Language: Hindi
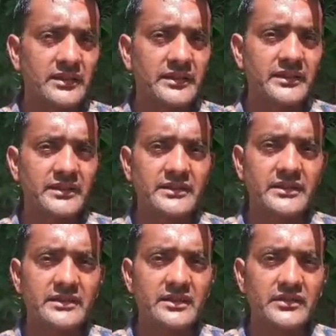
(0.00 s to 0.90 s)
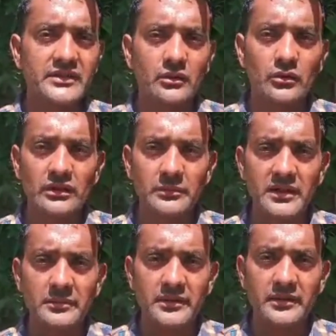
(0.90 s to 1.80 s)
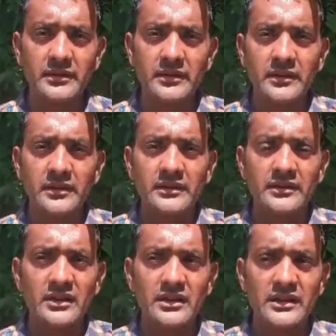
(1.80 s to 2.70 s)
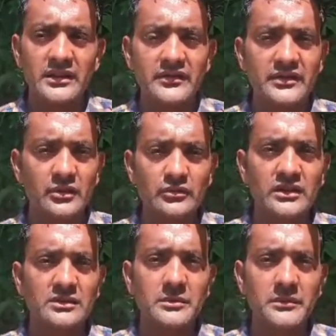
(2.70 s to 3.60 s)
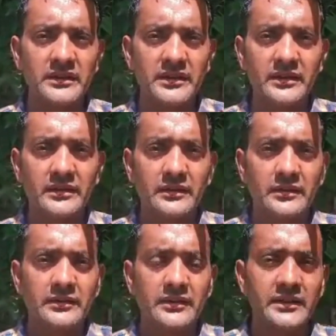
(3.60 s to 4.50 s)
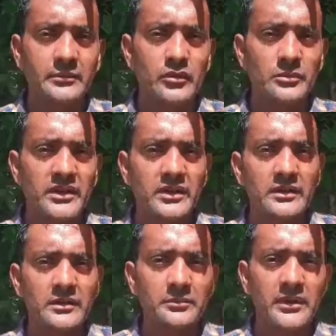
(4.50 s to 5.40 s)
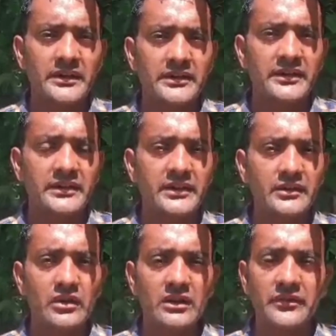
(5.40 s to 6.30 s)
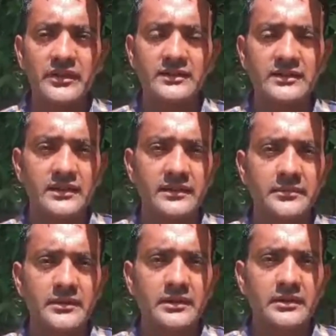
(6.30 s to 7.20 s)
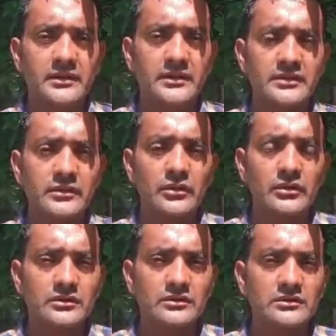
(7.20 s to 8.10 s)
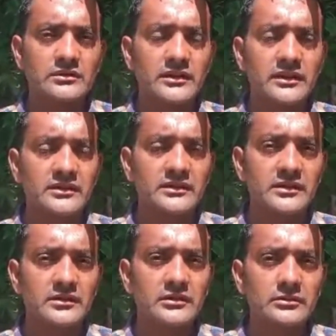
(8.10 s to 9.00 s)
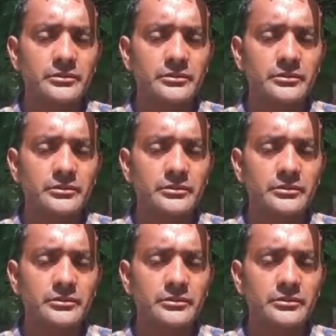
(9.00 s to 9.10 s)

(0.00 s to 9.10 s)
वाले या विषाणु रोग के बारे में यह एक विषाणु जनित बीमारी है यह नींबू में माही कीट के द्वारा फैलती है इस रोग से ग्रसित